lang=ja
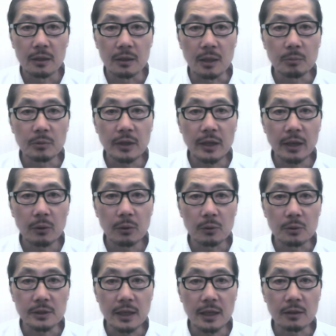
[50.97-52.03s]
眠気を
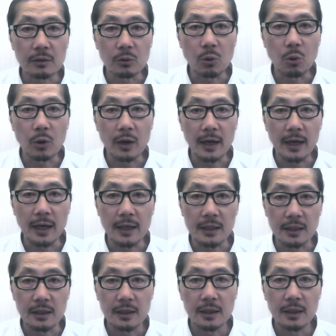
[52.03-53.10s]
抑える効果があ
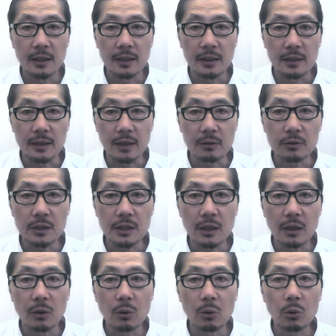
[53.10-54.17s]
り、逆に
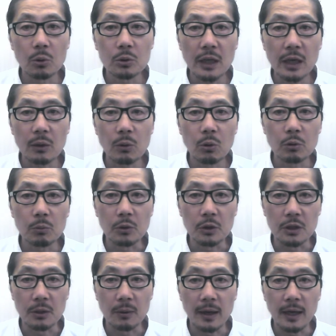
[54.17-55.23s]
黄体
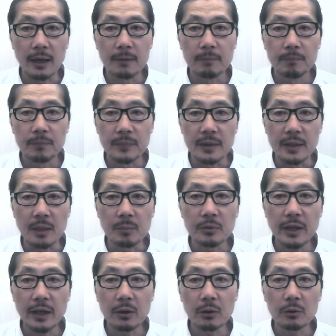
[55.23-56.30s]
ホルモンには眠
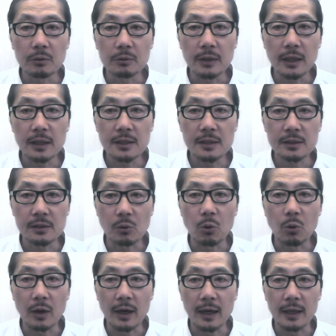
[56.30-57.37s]
気を促す
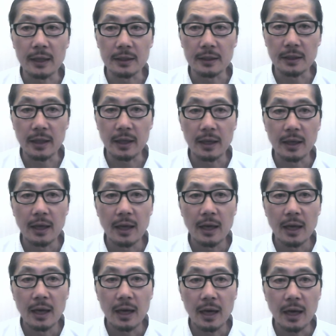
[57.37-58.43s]
効果があって、
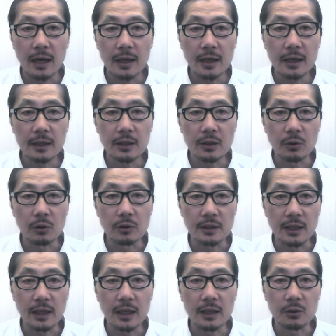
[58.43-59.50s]
排卵期を
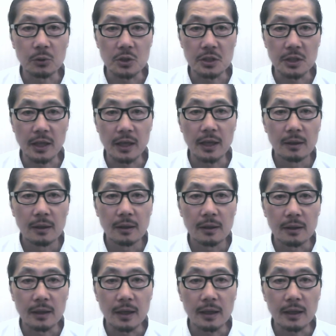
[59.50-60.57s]
境として
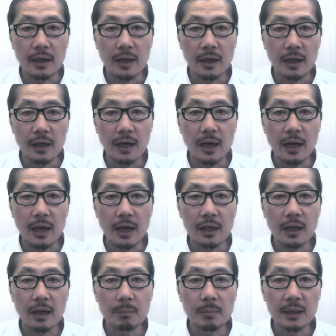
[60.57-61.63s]
月経から排
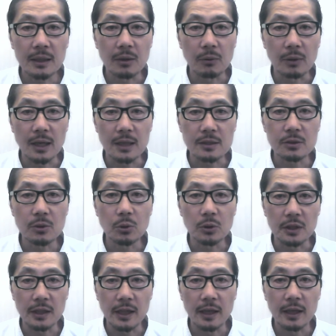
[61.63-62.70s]
卵までの活動
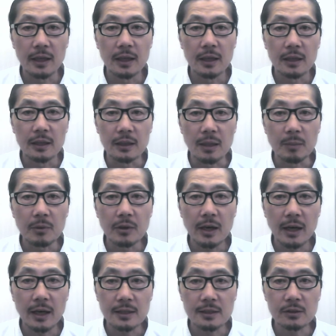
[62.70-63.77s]
期で眠
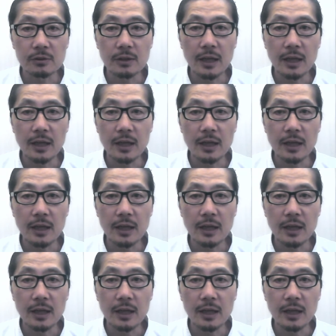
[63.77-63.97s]
気が少